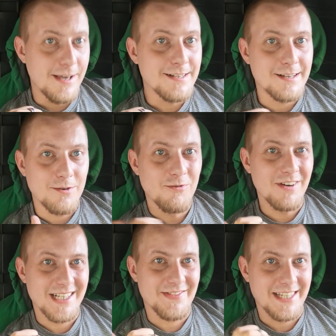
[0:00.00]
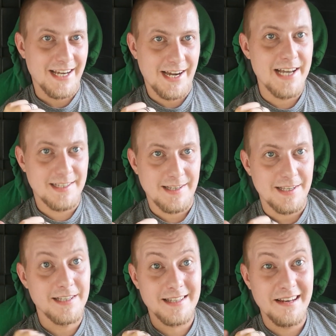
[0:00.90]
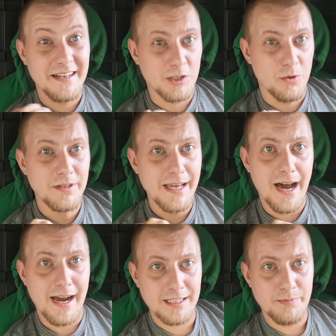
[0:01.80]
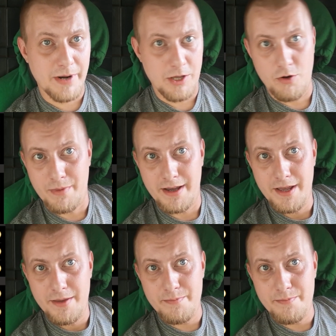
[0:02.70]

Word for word: если у вас в заказе есть электронный акт приема